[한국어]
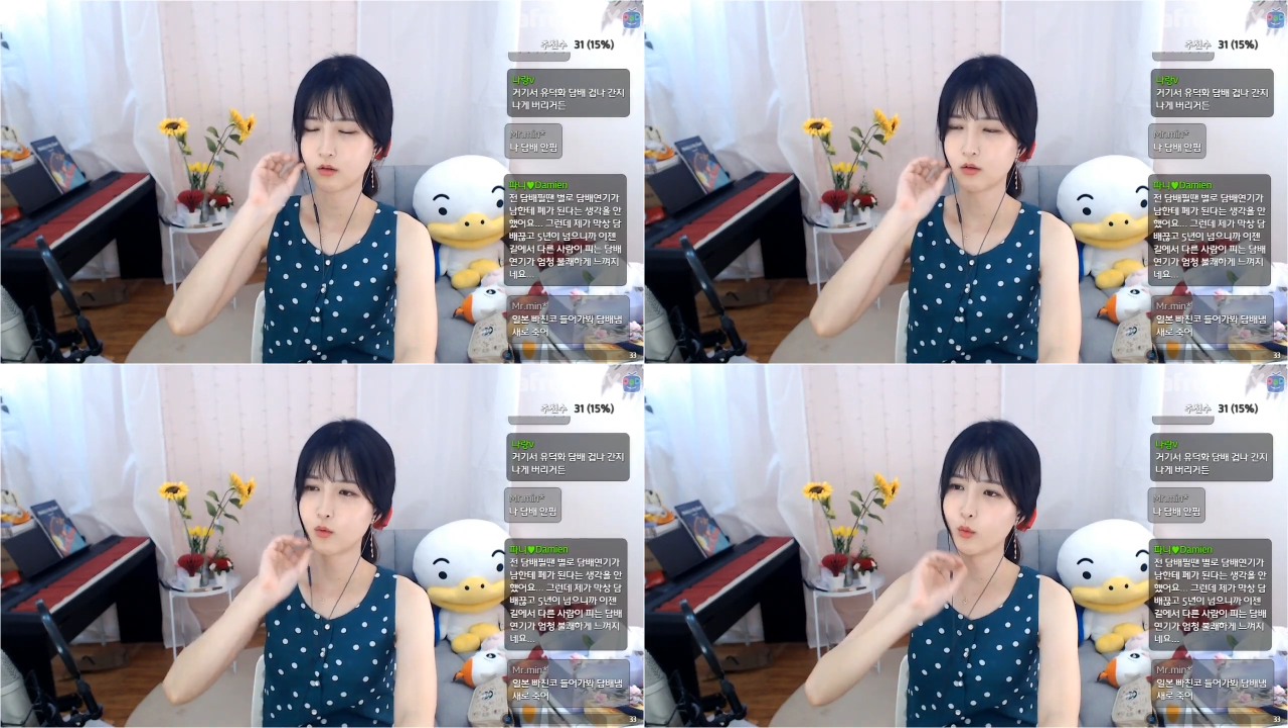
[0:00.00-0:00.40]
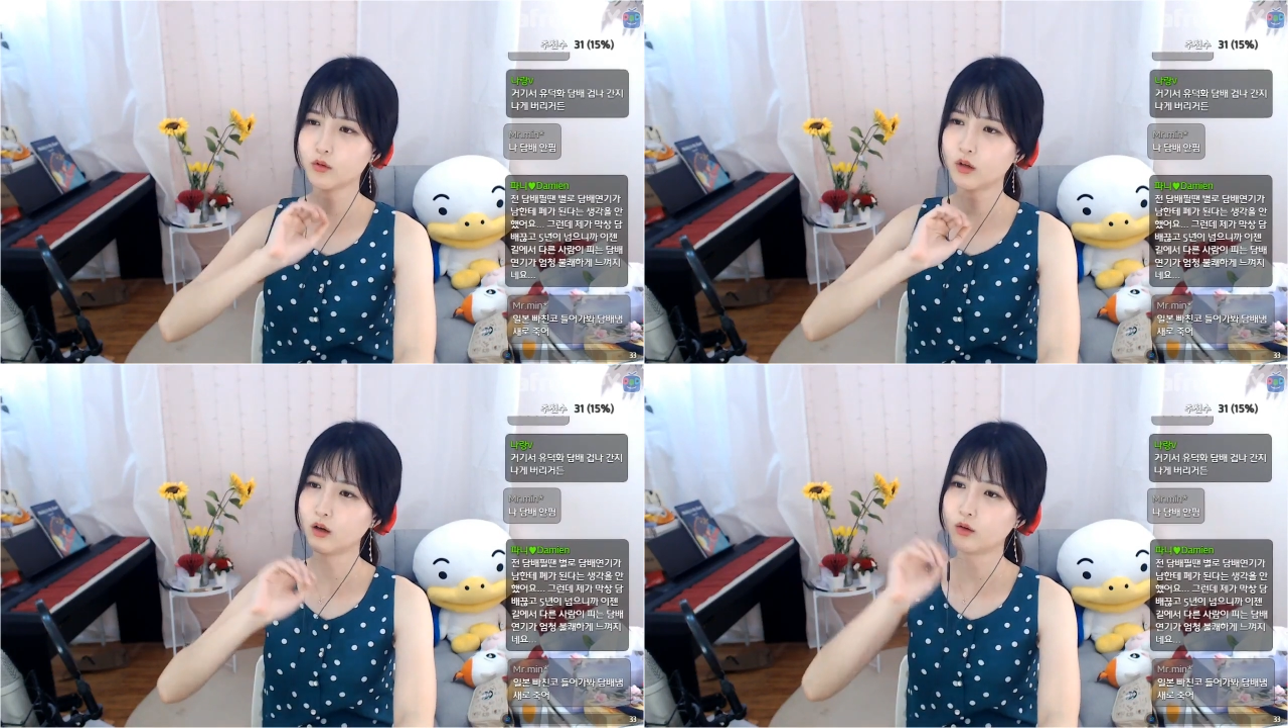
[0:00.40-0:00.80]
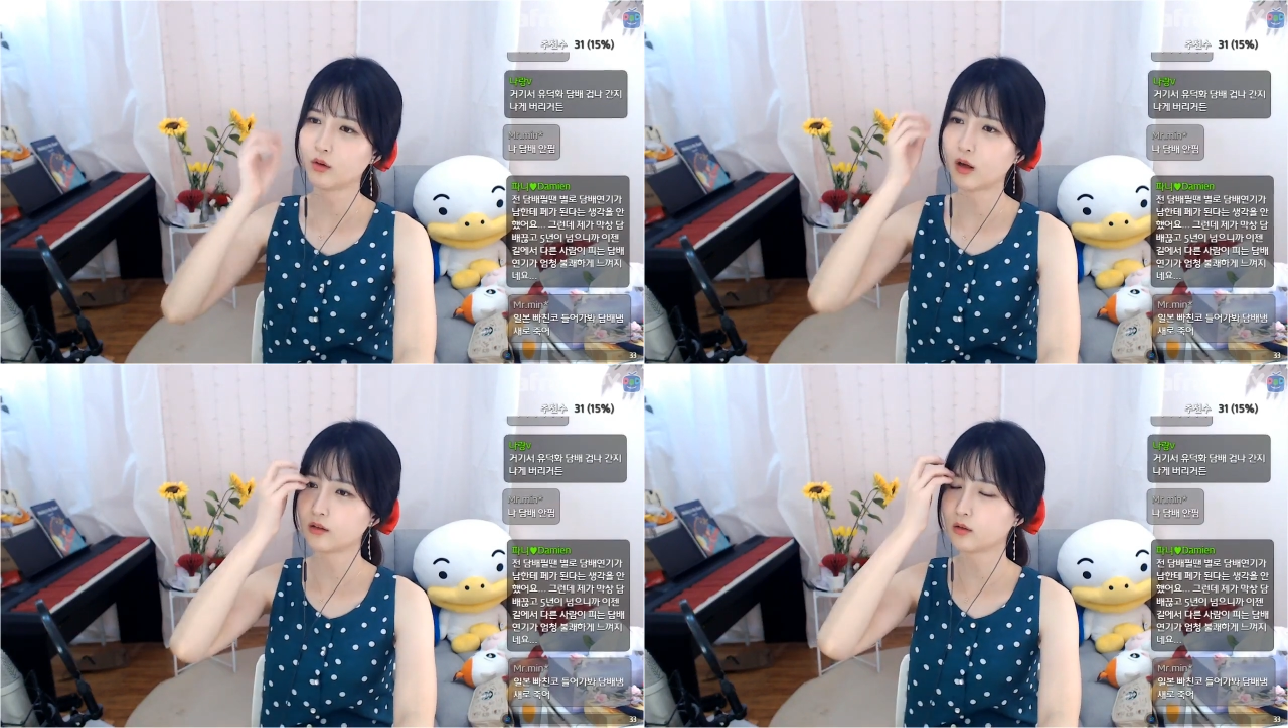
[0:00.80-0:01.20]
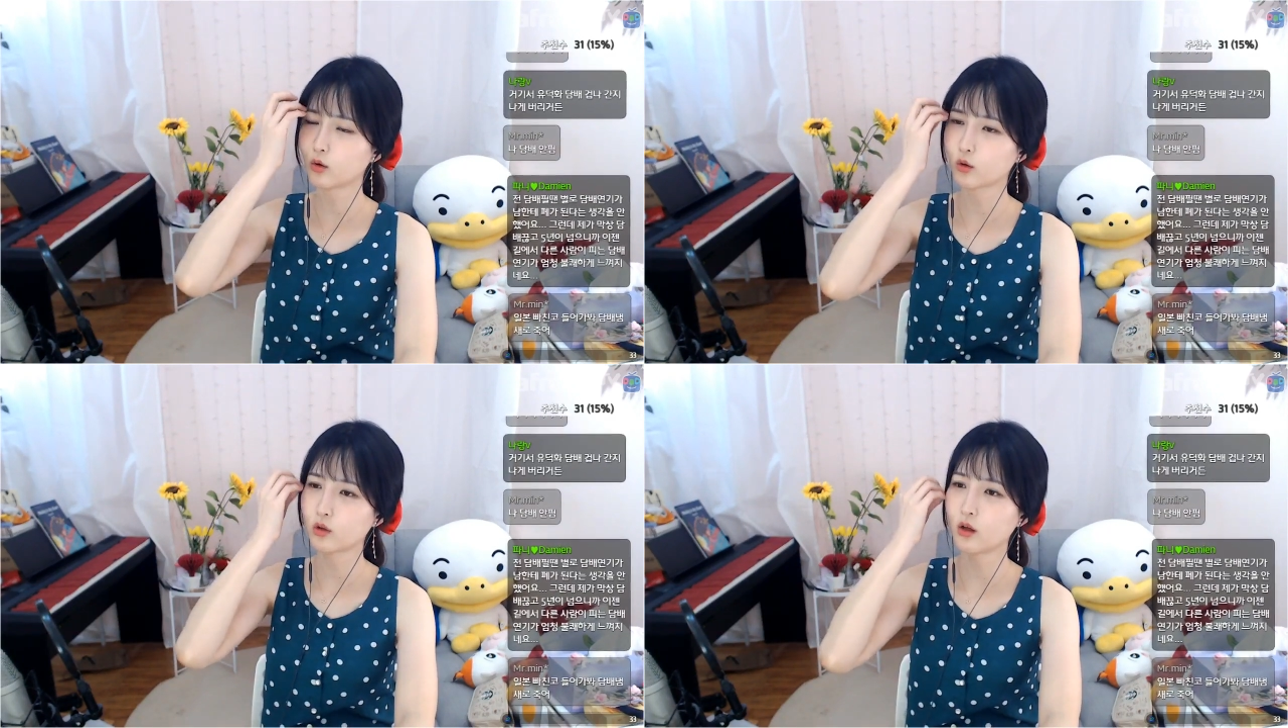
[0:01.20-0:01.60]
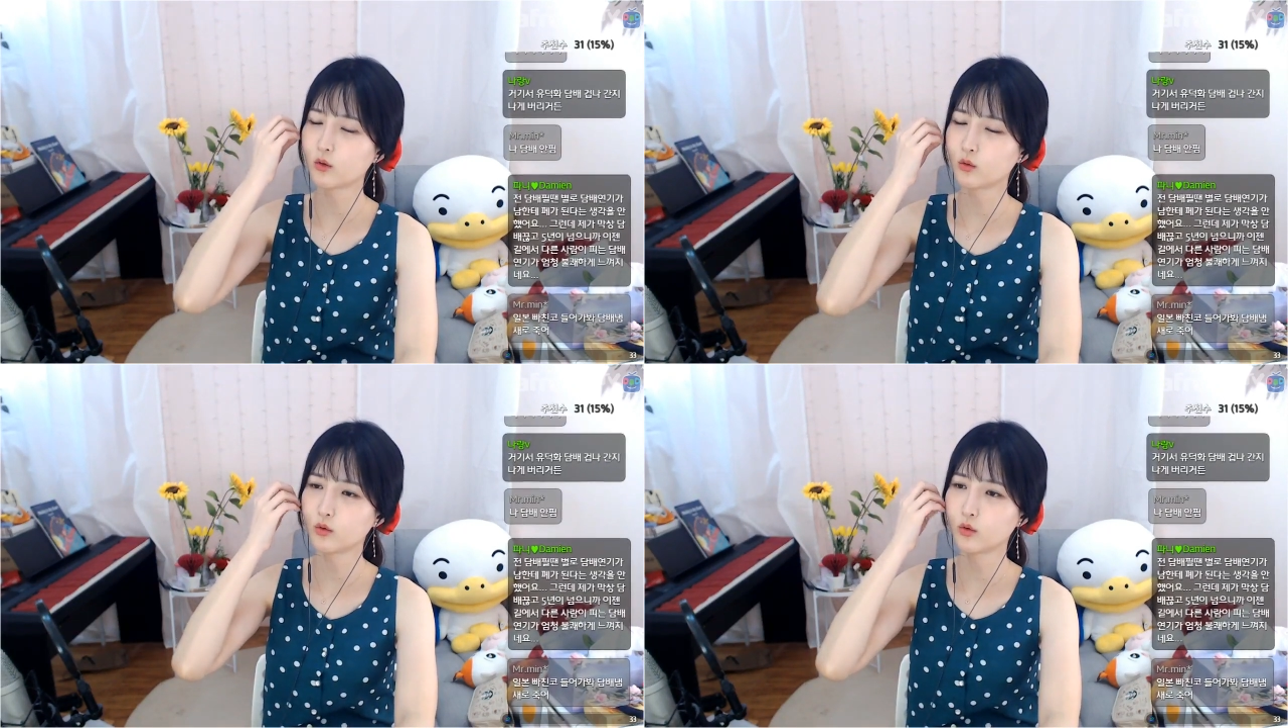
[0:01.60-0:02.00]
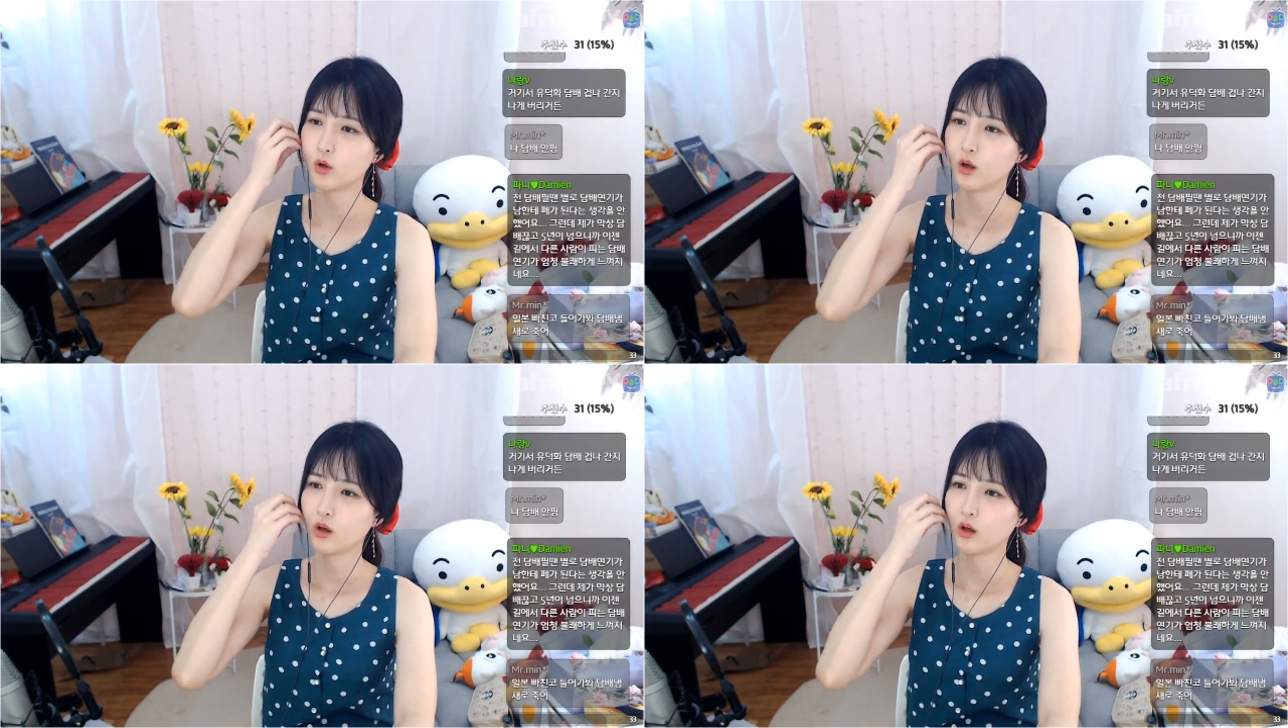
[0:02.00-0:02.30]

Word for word: 그런 거 보면 아유 안쓰럽기도 하고